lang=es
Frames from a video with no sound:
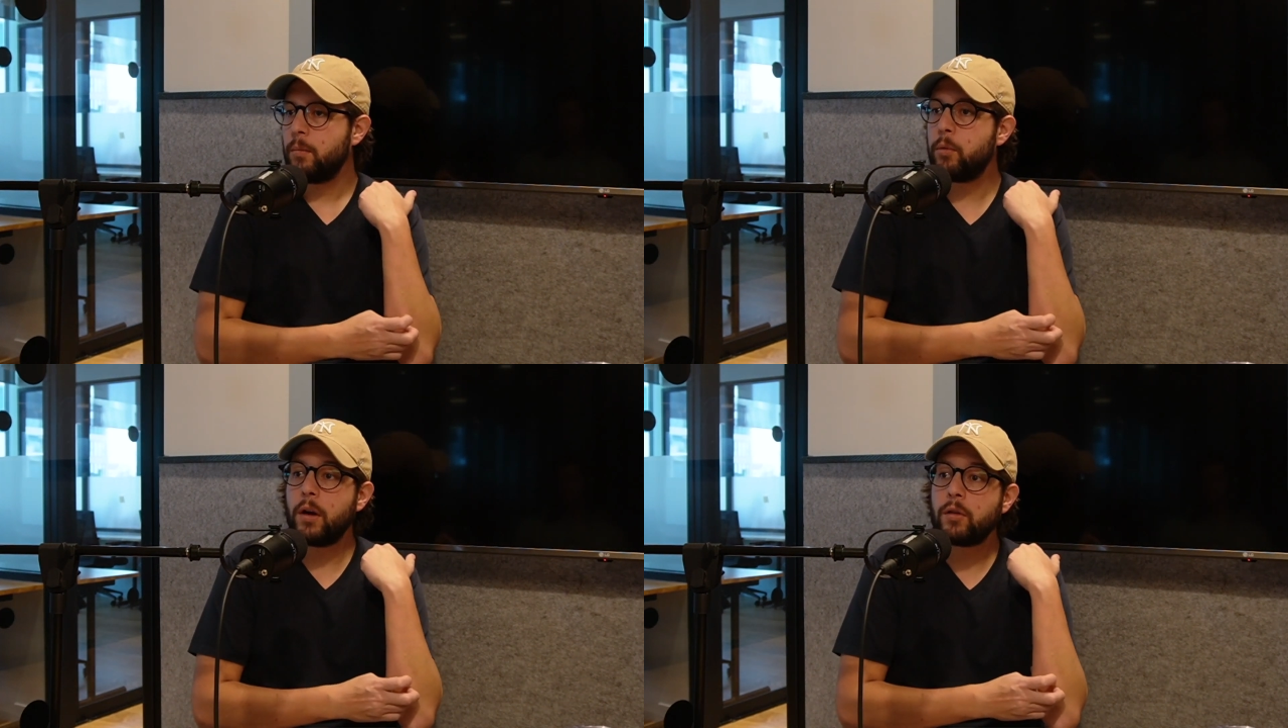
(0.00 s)

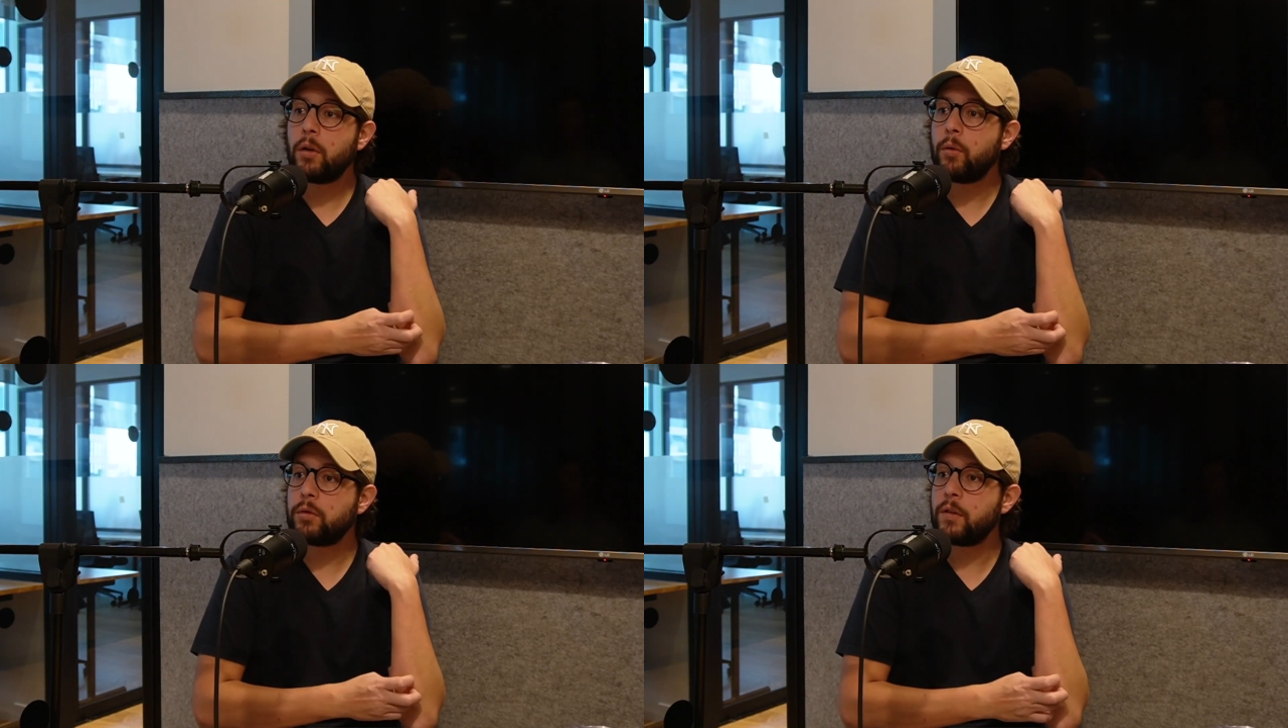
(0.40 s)
Por eso
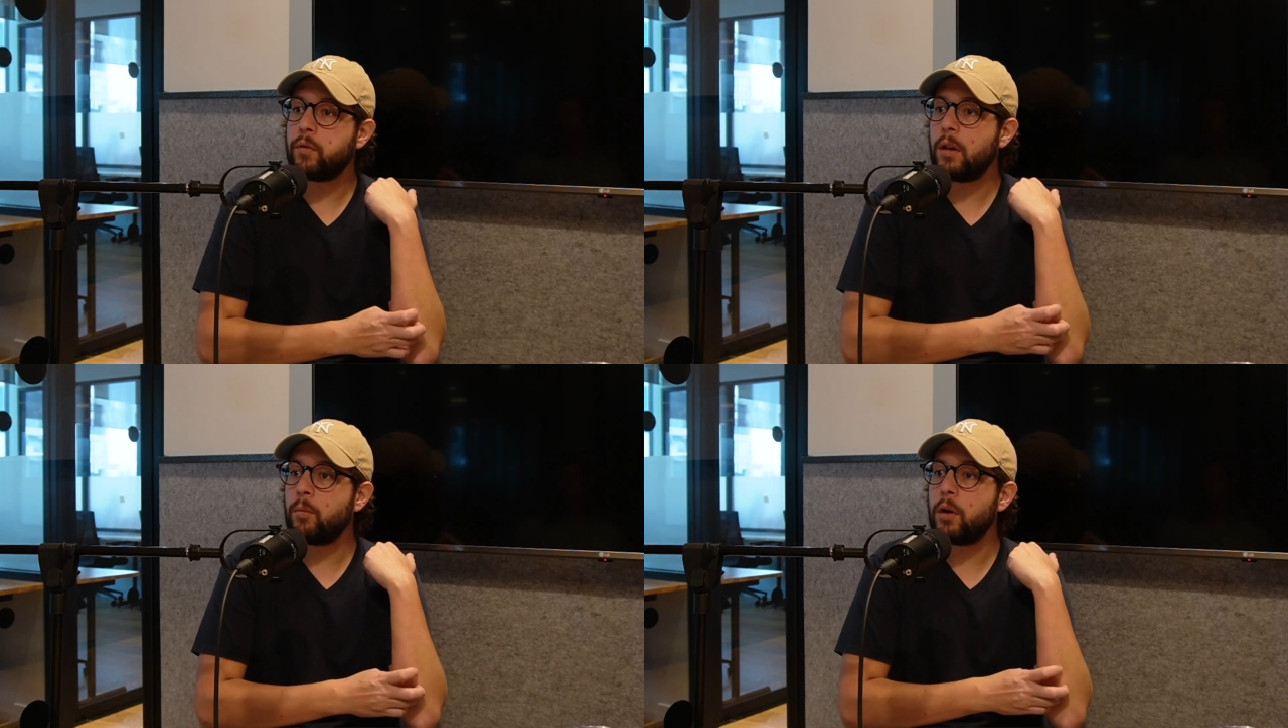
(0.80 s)
le gusta
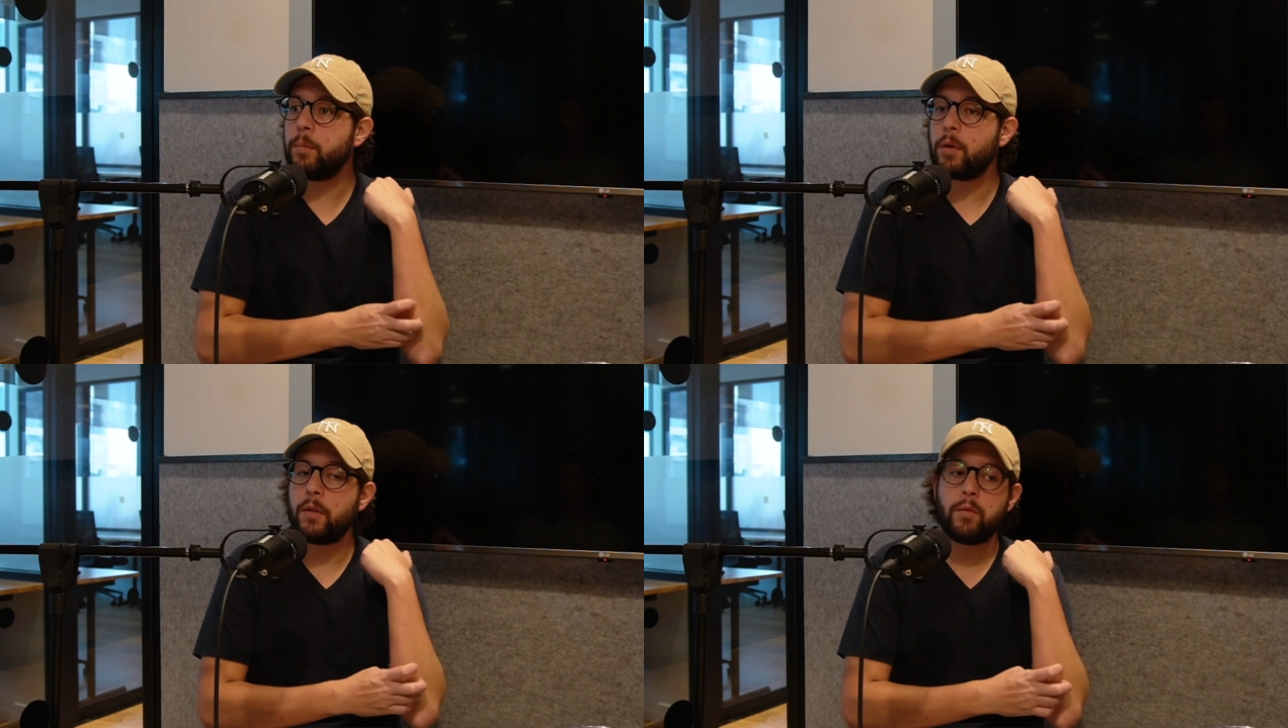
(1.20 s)
Funes Mori,
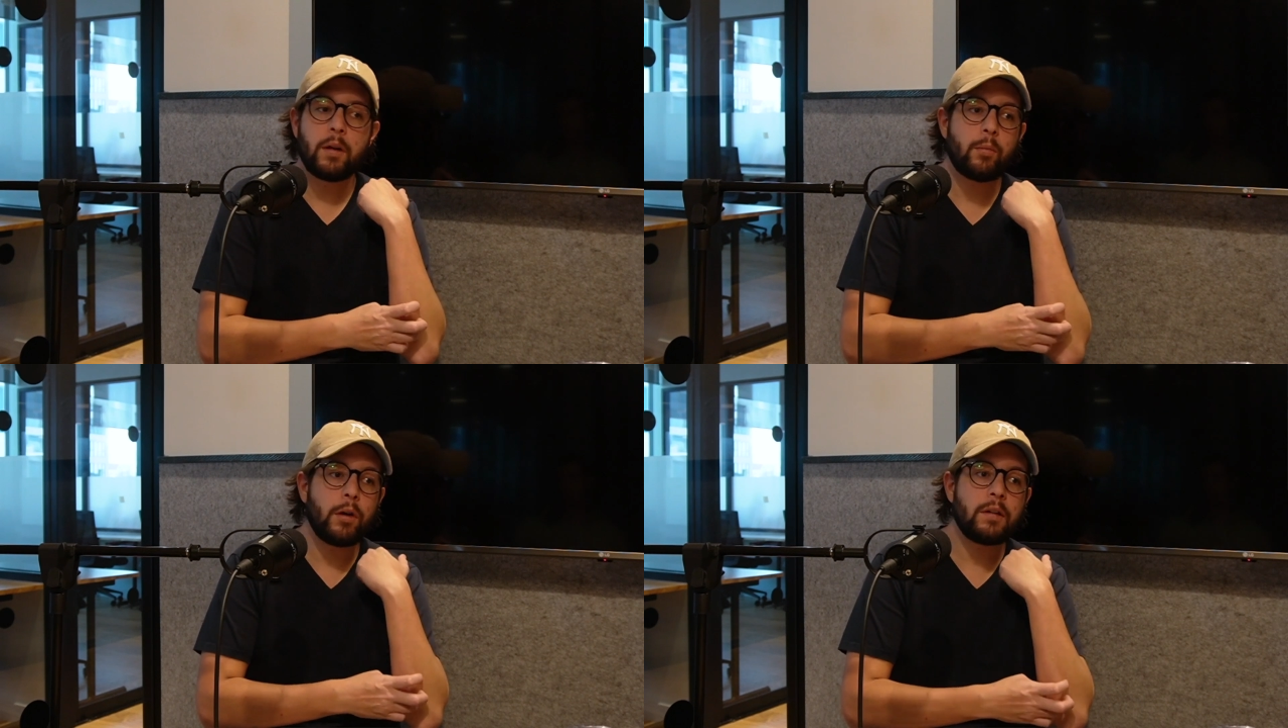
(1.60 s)
porque
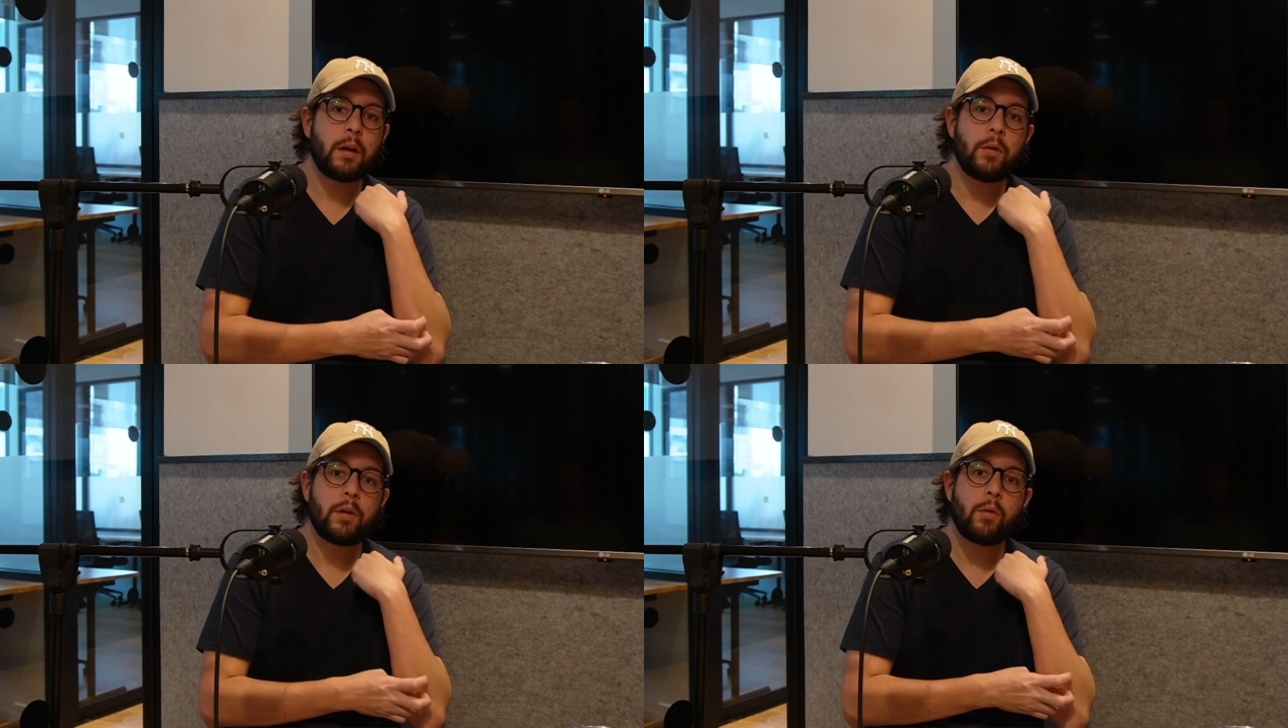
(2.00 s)
Funes Mori es
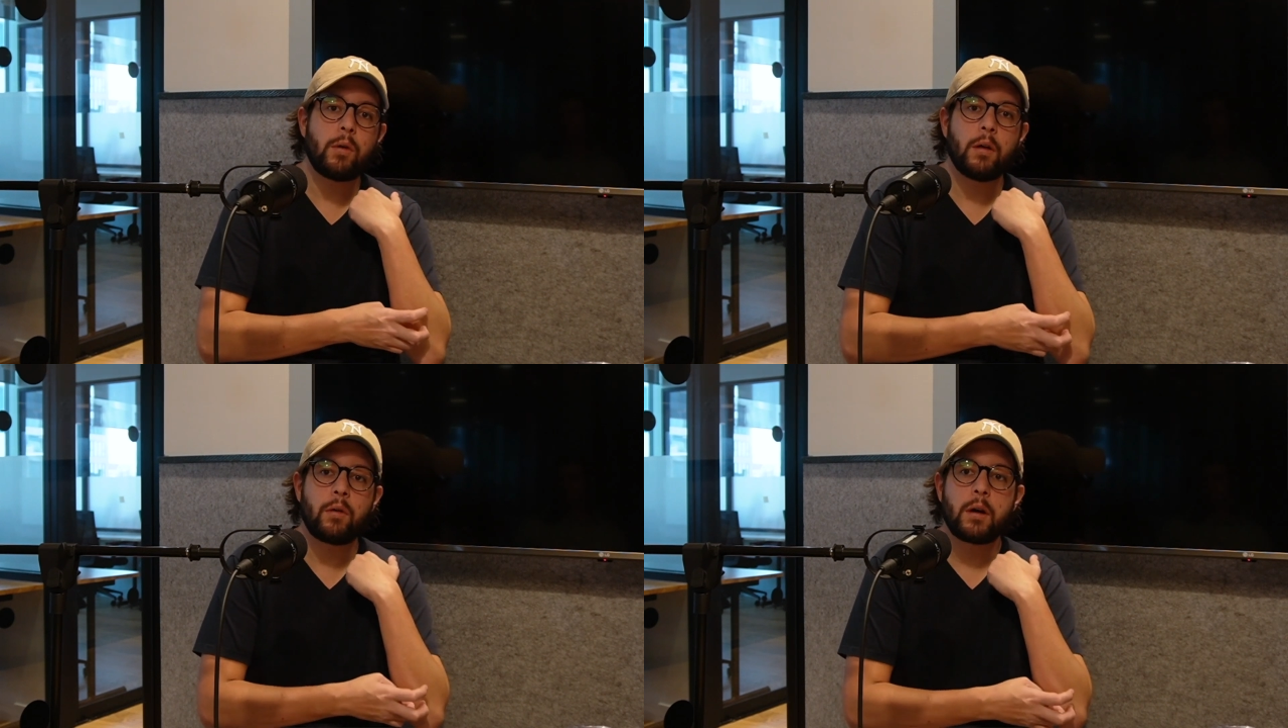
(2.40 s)
el único
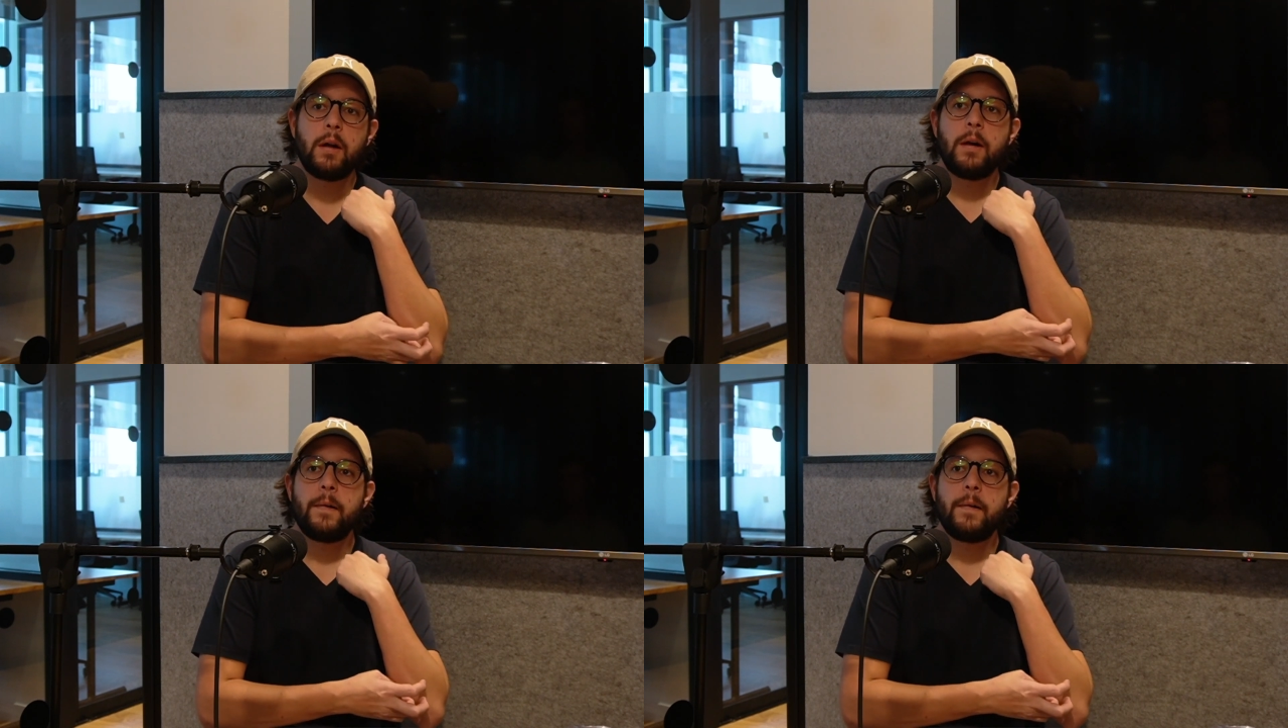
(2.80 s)
jugador